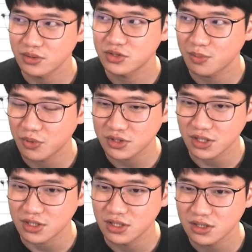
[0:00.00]
첫
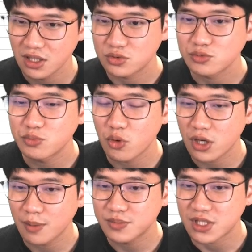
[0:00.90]
번째는
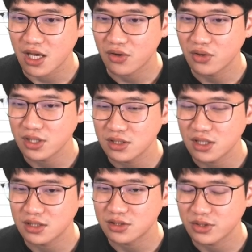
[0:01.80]
중복값 제거 기능
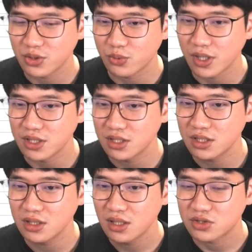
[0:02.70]
같은
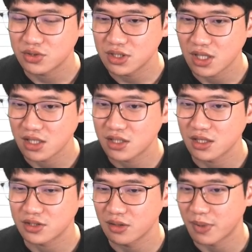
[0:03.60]
경우에는 전체
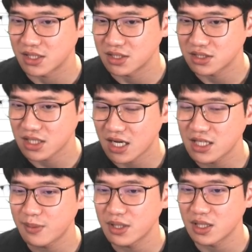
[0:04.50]
데이터에서 반드시
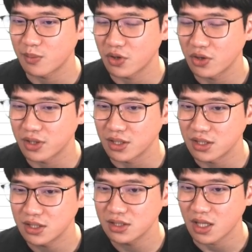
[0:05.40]
하나만 남겨야
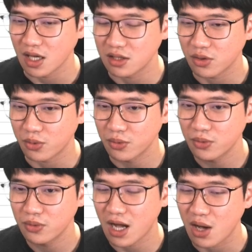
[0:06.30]
되는
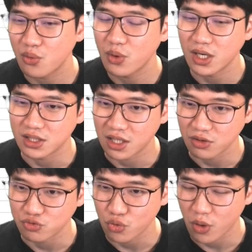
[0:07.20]
데이터로 가공할 때
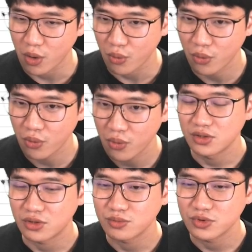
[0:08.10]
유용하고
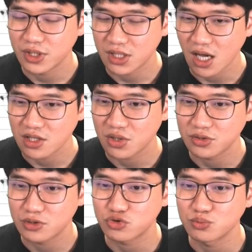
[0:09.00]
여러분들이
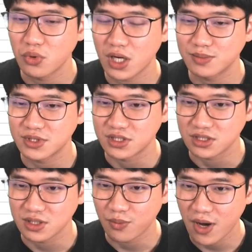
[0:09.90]
데이터에서 중복값을
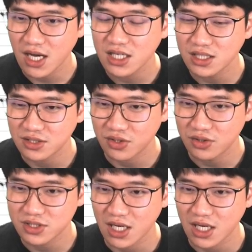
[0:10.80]
직접 확인해서